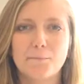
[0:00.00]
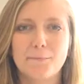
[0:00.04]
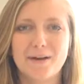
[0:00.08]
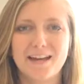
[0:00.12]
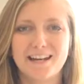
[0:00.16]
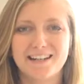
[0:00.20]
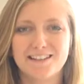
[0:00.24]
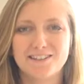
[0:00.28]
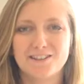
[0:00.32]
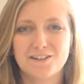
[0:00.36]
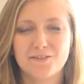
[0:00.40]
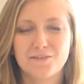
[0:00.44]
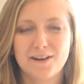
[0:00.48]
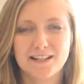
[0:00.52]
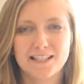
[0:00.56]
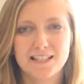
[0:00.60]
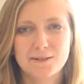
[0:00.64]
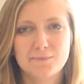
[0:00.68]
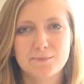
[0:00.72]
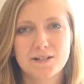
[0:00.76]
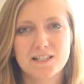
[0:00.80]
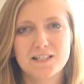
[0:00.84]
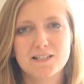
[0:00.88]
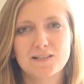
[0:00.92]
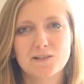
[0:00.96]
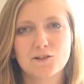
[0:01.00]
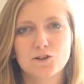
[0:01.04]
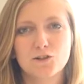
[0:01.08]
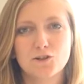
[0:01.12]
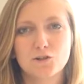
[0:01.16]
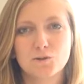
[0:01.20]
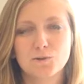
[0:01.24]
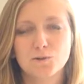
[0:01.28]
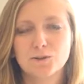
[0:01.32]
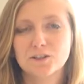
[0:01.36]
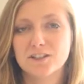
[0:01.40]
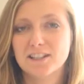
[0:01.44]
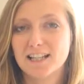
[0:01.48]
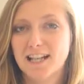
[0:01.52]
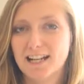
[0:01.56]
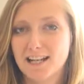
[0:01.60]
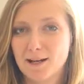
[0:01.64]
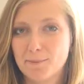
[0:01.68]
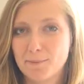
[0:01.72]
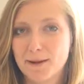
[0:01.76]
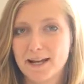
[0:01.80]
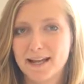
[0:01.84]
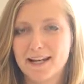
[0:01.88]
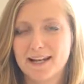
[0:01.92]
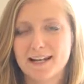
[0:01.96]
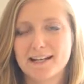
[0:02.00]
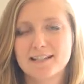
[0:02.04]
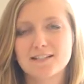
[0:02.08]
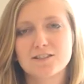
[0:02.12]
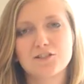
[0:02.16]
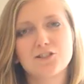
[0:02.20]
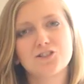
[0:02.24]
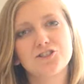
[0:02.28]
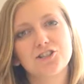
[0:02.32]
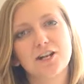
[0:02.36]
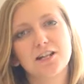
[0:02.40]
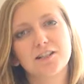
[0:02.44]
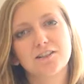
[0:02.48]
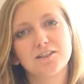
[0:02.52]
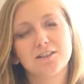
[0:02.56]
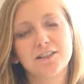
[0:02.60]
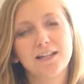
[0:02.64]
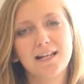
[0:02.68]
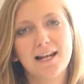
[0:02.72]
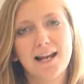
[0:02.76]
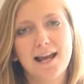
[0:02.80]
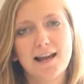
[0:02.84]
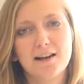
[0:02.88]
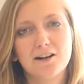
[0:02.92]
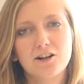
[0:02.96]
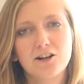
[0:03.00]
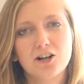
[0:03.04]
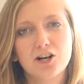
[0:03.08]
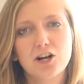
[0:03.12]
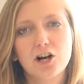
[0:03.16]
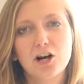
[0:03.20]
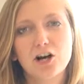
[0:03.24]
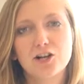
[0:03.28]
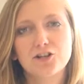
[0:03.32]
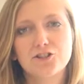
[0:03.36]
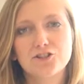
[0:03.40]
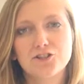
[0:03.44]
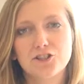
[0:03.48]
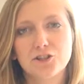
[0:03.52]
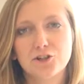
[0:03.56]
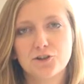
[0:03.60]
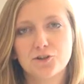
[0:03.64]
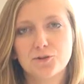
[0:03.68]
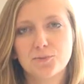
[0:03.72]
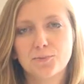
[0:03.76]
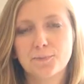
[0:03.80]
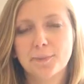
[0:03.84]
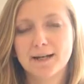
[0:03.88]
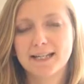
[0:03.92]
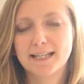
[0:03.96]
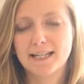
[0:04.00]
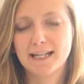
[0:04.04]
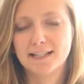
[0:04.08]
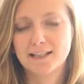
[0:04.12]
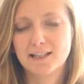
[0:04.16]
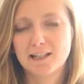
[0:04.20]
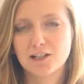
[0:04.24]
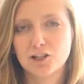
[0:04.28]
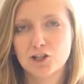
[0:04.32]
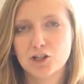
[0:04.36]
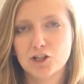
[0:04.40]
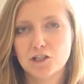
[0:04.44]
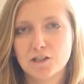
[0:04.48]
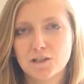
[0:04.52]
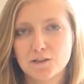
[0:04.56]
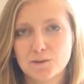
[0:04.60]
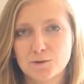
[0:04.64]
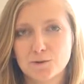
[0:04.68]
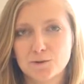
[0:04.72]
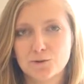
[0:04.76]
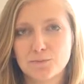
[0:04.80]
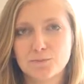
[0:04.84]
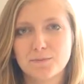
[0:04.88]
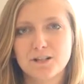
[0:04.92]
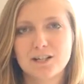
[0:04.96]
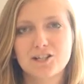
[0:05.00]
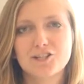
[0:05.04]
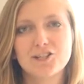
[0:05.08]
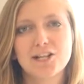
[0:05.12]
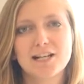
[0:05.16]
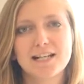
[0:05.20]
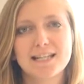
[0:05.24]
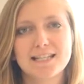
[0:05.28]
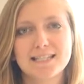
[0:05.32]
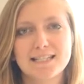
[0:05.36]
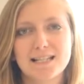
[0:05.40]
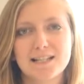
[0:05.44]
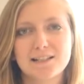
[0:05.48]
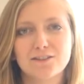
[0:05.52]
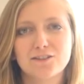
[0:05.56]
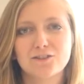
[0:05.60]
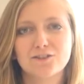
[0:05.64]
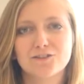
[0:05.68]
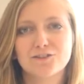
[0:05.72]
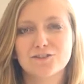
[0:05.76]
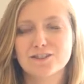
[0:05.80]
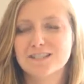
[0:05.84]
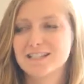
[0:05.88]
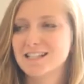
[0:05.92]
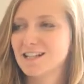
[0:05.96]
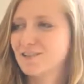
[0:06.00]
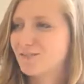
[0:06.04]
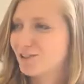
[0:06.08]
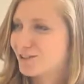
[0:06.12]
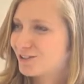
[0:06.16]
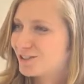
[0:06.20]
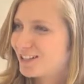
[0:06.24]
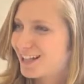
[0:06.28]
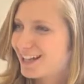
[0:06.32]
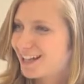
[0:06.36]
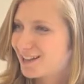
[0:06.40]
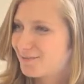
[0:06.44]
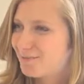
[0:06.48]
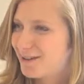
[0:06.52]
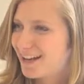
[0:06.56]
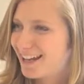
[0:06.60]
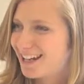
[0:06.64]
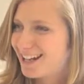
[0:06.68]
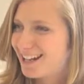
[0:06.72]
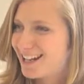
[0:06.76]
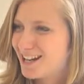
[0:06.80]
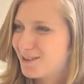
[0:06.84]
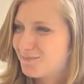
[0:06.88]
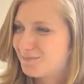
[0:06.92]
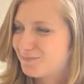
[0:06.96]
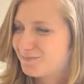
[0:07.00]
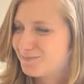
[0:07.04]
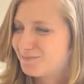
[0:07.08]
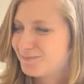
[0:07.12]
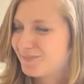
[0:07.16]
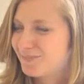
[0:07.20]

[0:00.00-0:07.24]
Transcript: Ben ritrovati presso lo studio della Bella Associato di Lecco, oggi in compagnia del nostro commercialista, il dottor Stefano Della Bella.